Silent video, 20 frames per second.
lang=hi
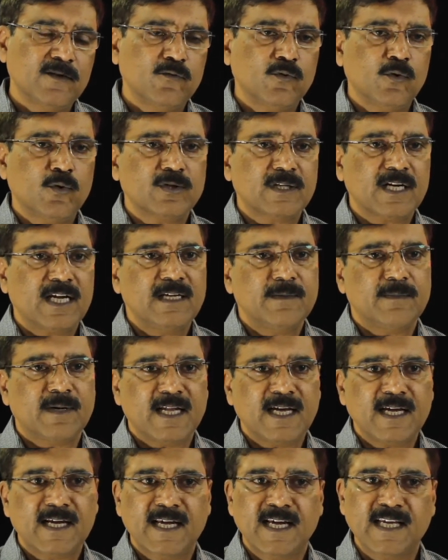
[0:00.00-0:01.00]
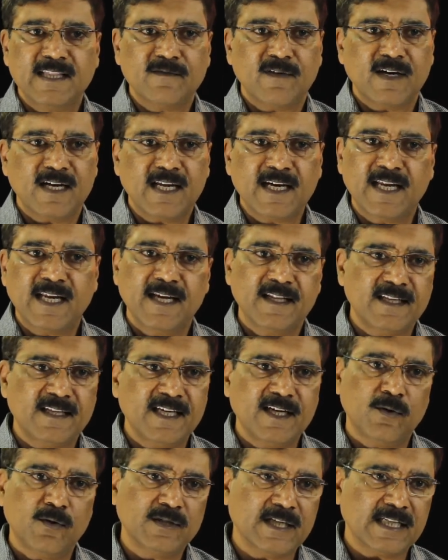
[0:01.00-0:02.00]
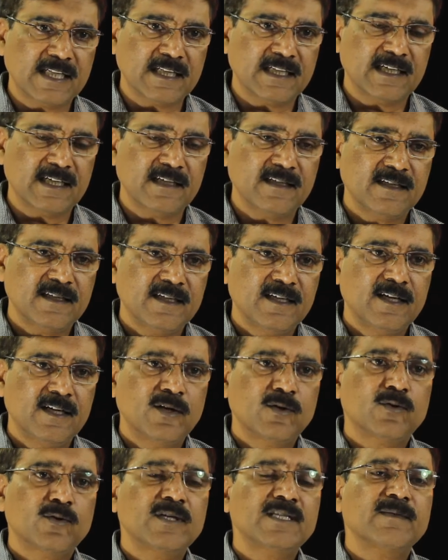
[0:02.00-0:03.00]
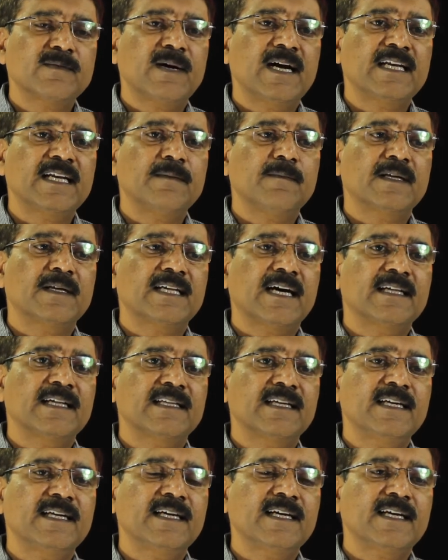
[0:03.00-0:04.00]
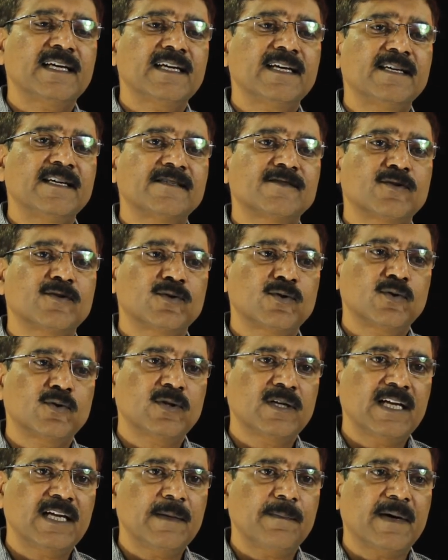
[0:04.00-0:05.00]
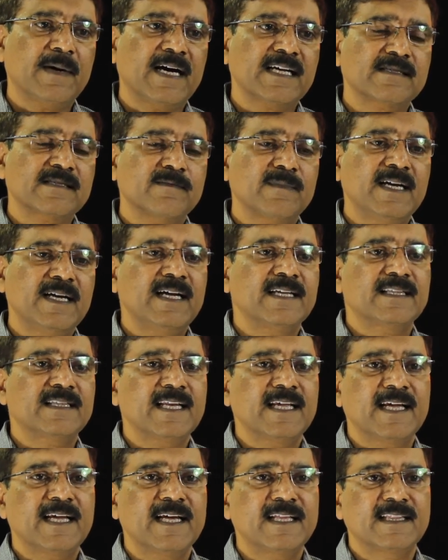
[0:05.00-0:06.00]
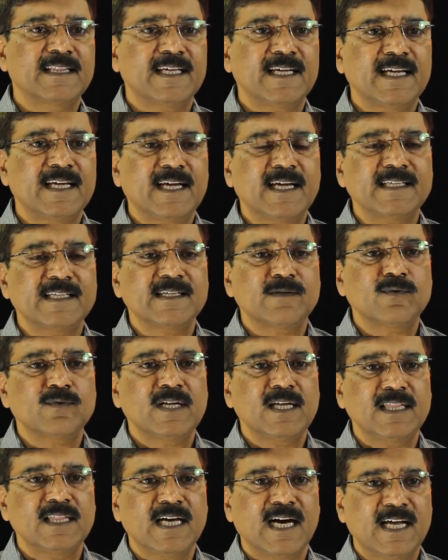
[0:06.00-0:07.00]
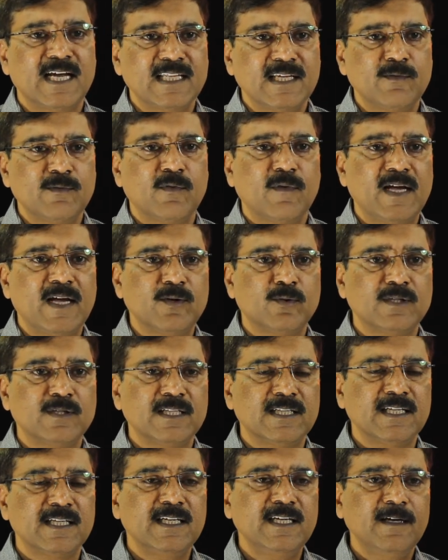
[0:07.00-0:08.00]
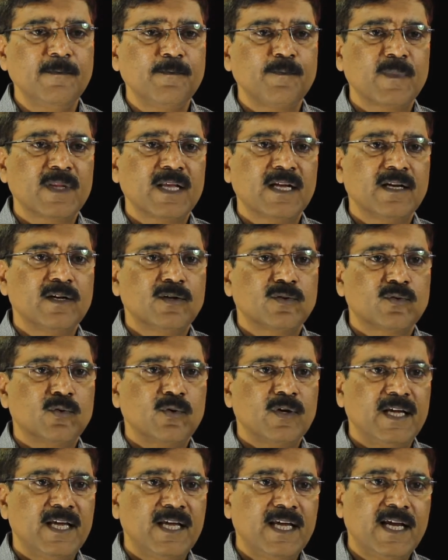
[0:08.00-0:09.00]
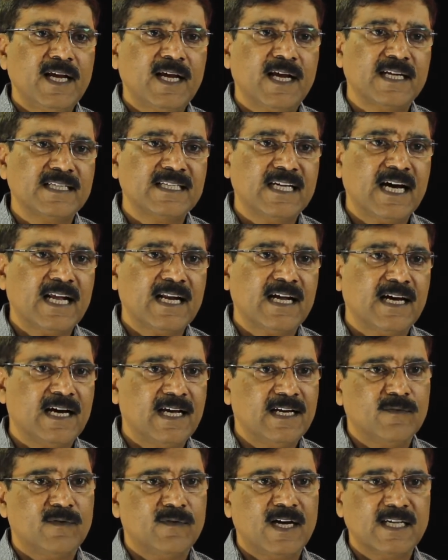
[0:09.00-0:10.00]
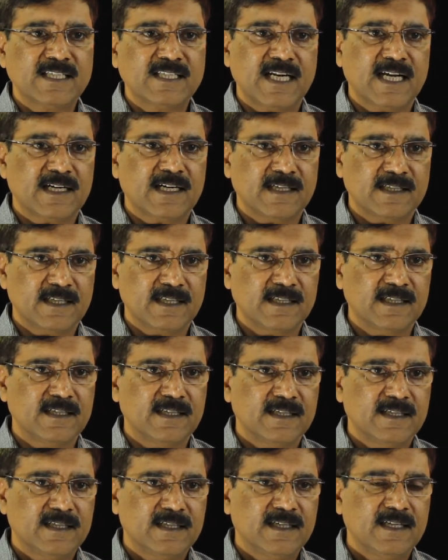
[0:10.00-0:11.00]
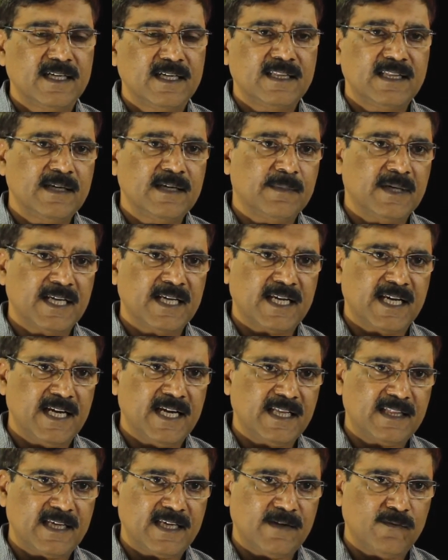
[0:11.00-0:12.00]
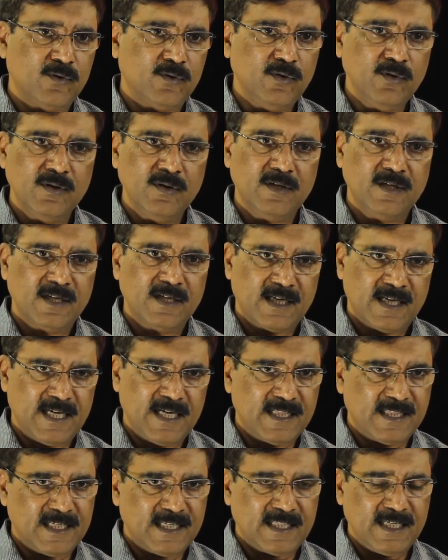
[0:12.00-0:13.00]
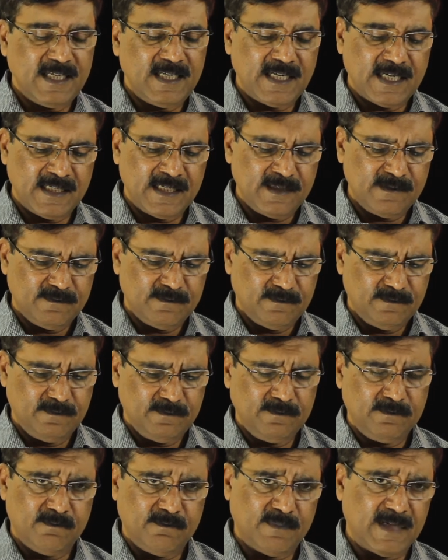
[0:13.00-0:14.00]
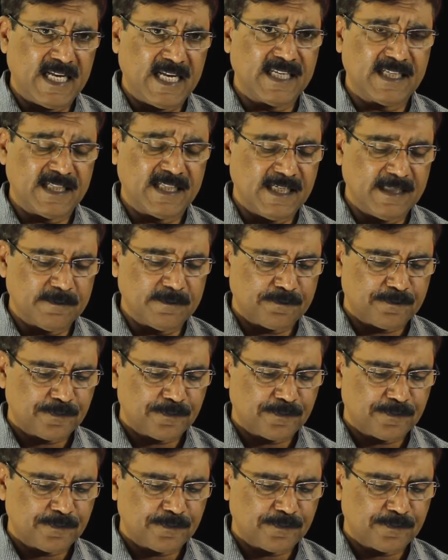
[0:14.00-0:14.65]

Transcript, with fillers: वो उतना ही बड़ा खेत वाला खेतीय हो जाता था तो इस मायने में बताते हैं कि शुद्धोधन के पास में इतने खेत थे कि जब उनकी धान की बुवाई होती थी तो एक हज़ार हल वहाँ चला करते थे इतने बड़े खेत के वो खेतिए थे यानी मालिक थे